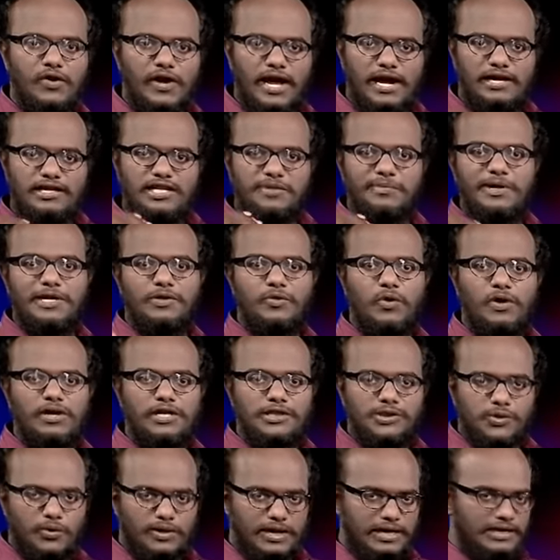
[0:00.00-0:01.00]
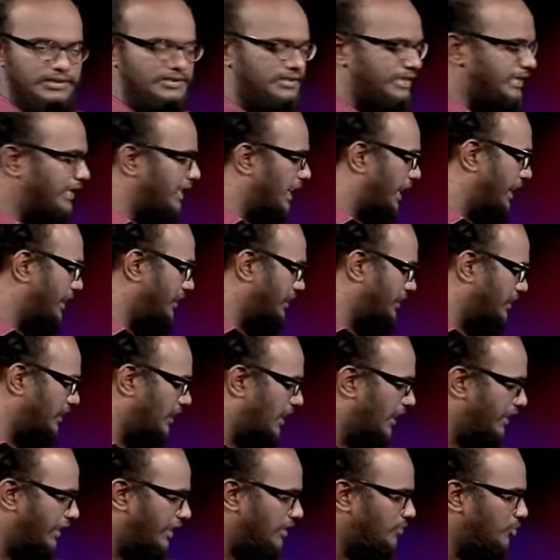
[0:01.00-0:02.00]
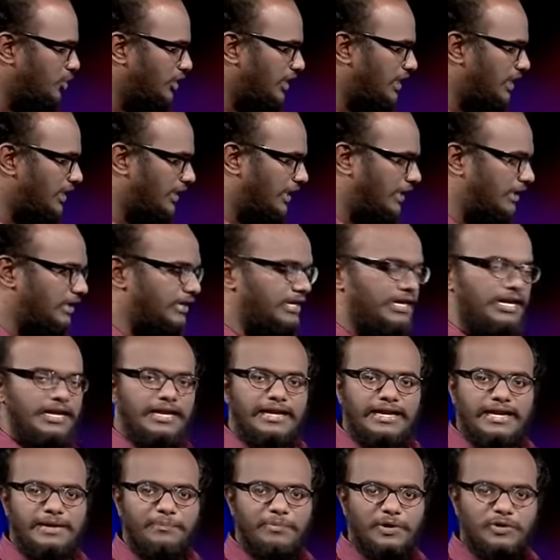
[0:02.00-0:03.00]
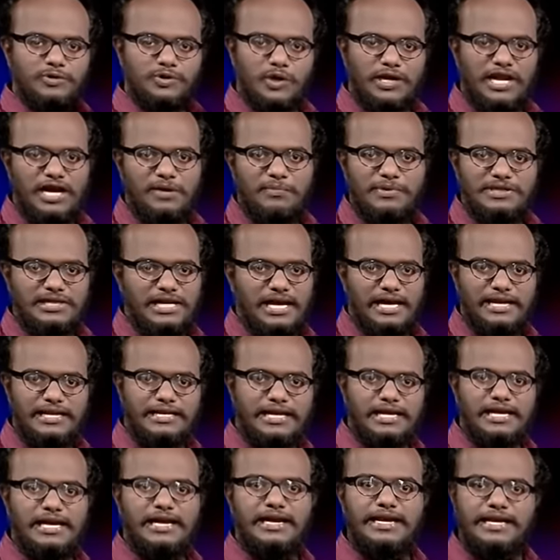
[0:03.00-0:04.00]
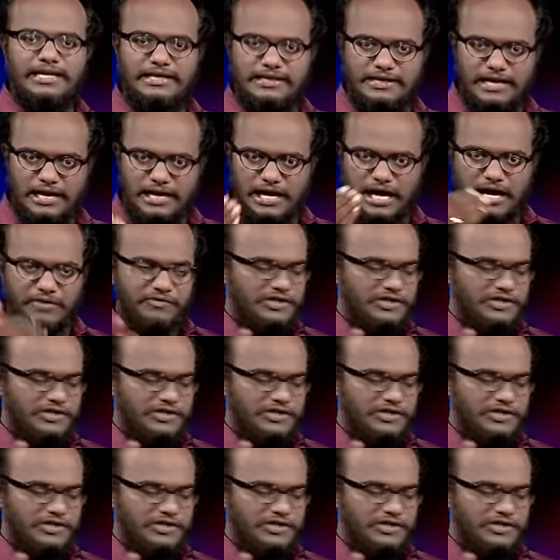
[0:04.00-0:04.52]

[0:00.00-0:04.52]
எங்களோட அல்டிமேட் கோல்னு சொல்கிறாங்க சிஏஐடி அண்ட் அது மட்டும் இல்லைங்க இப்போ சொன்னாங்க பார்த்தீங்கன்னா அறிக்கையில் இது எல்லா